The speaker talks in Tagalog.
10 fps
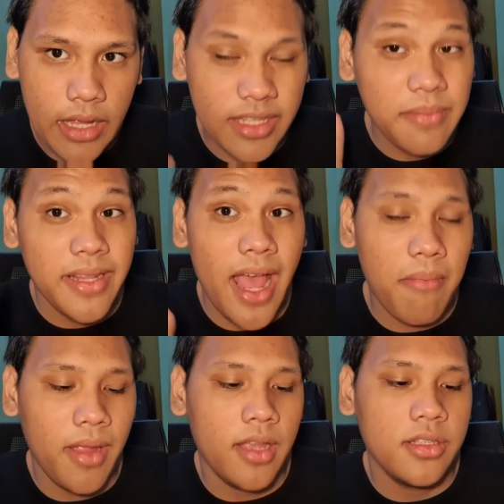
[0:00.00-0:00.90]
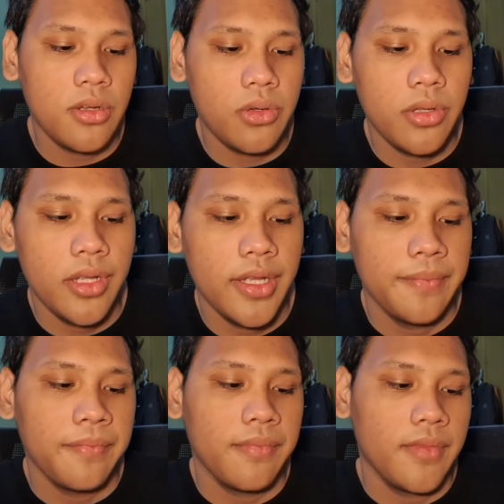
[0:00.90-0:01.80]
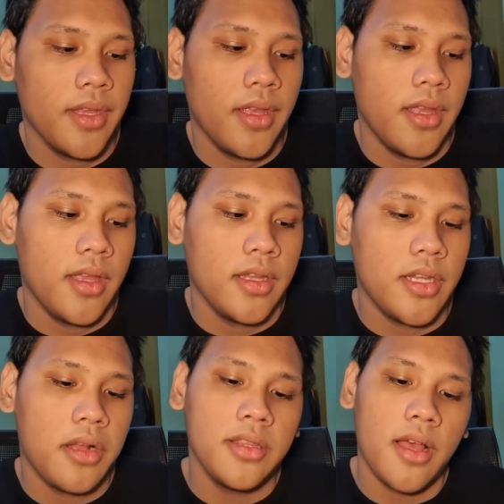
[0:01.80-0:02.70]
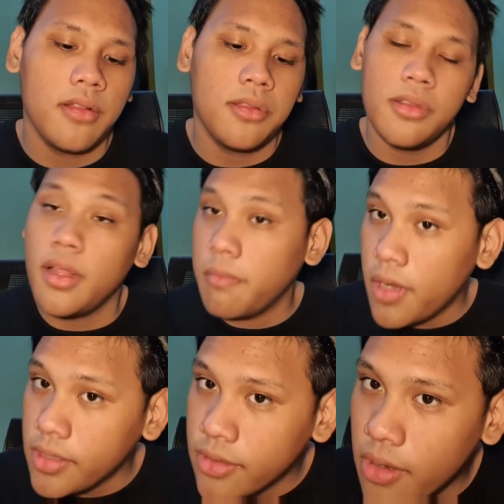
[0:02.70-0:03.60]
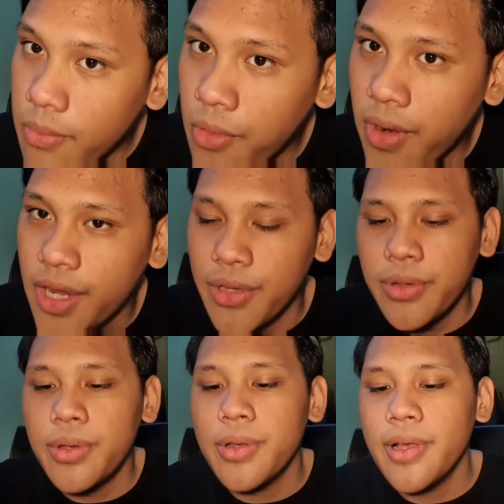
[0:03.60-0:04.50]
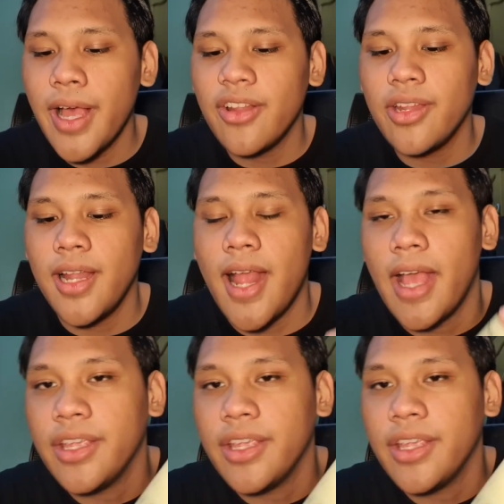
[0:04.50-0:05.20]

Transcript: Kasi madami. So, shout out to Don Bosco. More yung, ano nila,